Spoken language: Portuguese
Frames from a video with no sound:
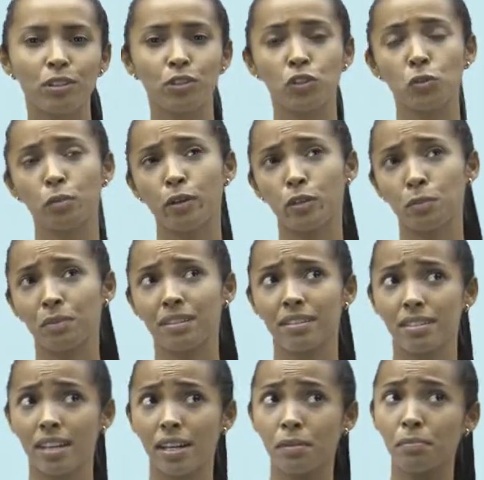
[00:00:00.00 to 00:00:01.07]
a gente pode
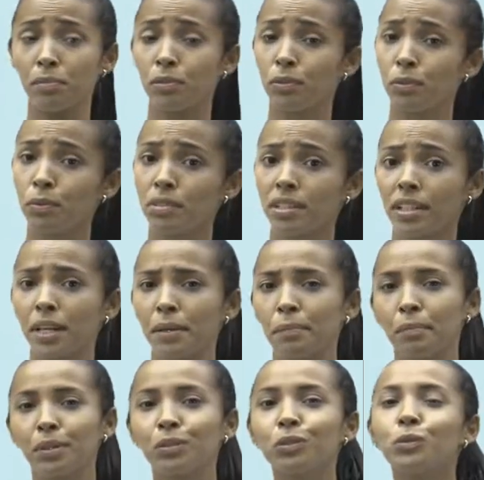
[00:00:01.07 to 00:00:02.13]
pensar em música, em
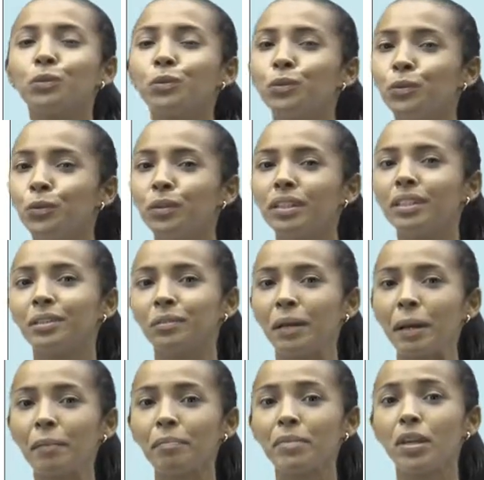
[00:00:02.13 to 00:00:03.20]
pintura, não
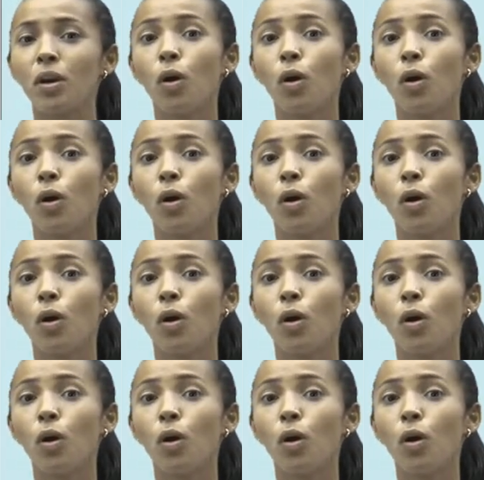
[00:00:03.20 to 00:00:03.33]
é?